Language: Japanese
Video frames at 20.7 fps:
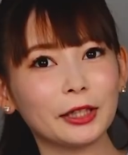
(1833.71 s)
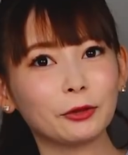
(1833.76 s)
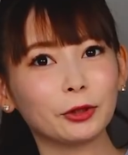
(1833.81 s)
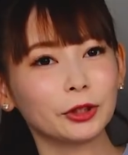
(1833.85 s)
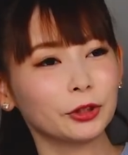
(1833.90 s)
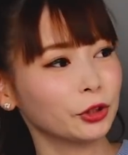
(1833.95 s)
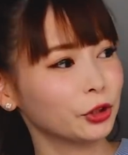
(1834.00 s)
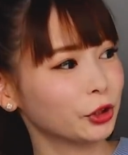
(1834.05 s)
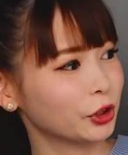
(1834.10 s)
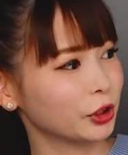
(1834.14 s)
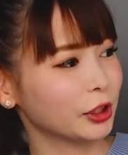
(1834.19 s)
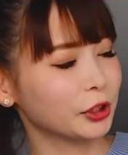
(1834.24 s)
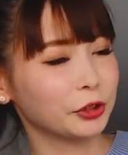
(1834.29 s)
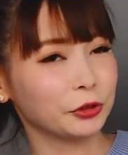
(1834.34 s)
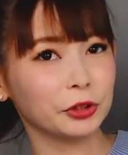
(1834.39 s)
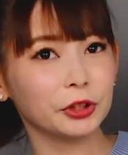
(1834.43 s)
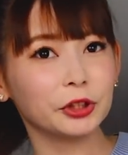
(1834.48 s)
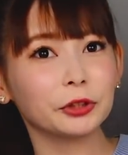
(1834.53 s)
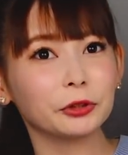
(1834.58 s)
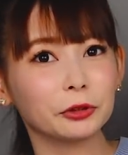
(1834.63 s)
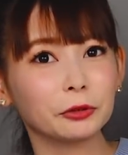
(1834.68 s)
あ、これスーツです
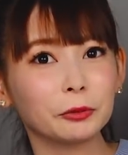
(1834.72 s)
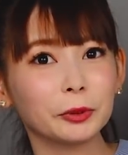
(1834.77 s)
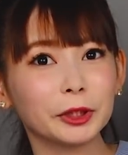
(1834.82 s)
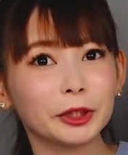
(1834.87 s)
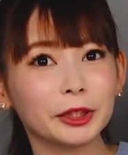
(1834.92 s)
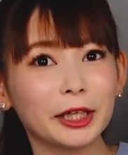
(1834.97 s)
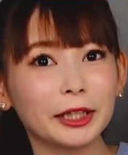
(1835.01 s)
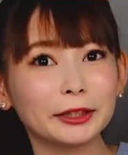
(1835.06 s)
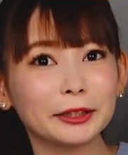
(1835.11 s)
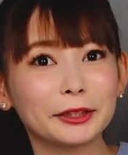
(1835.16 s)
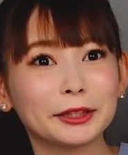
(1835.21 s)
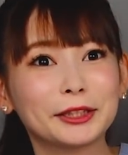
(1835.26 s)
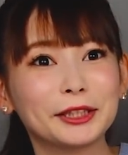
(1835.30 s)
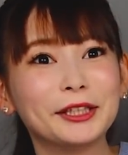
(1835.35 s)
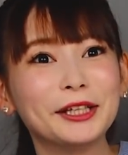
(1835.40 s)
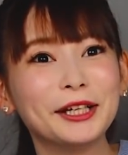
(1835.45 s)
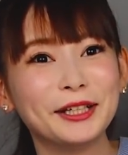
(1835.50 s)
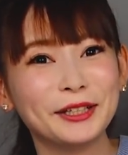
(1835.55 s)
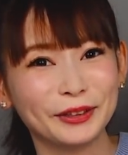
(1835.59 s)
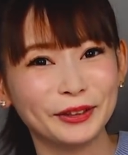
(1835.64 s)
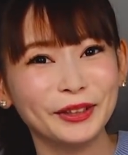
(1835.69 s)
よ一応。ごめんなさい、裸じゃ
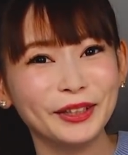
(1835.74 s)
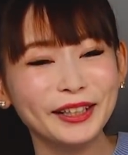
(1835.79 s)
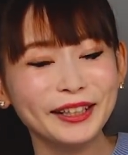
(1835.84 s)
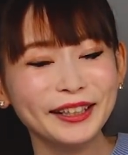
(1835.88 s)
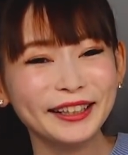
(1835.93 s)
ないよ。